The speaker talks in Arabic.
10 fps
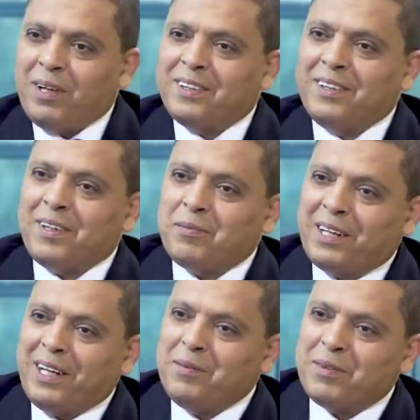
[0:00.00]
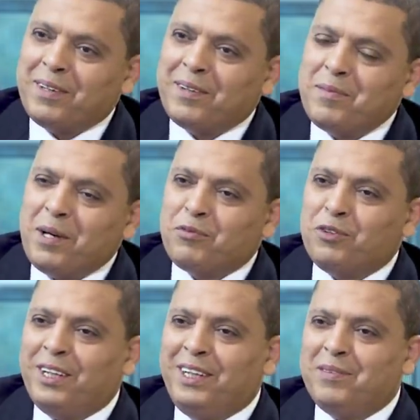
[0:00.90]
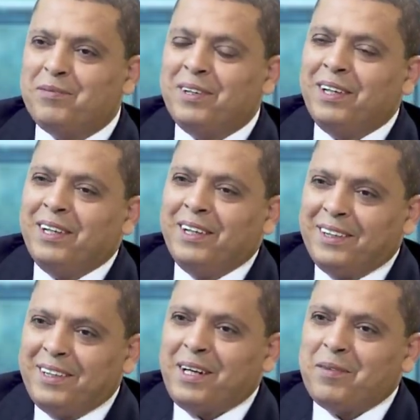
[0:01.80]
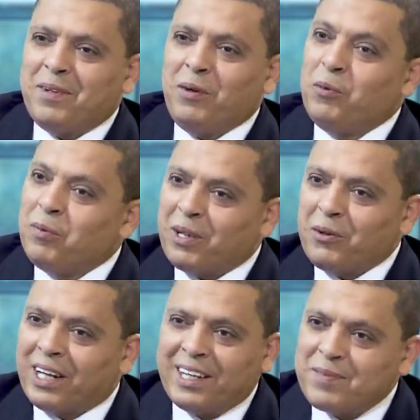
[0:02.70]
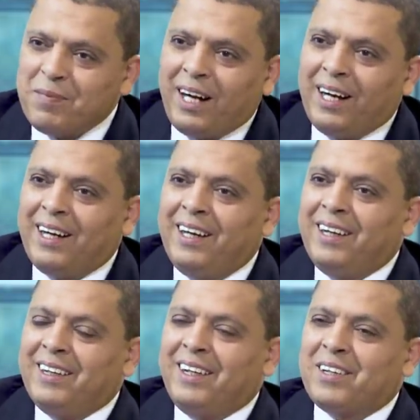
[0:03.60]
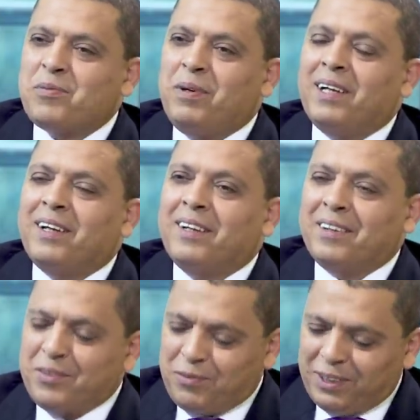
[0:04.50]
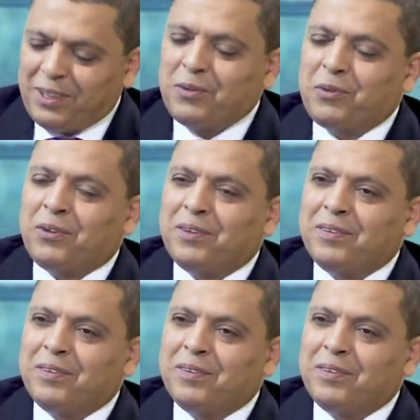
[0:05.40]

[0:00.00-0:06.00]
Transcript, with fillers: الاختيار بكلمة بأفواهي سبحان الله نعم أول مرة أركز معها يعني سبحان الله نعم. فضل دكتور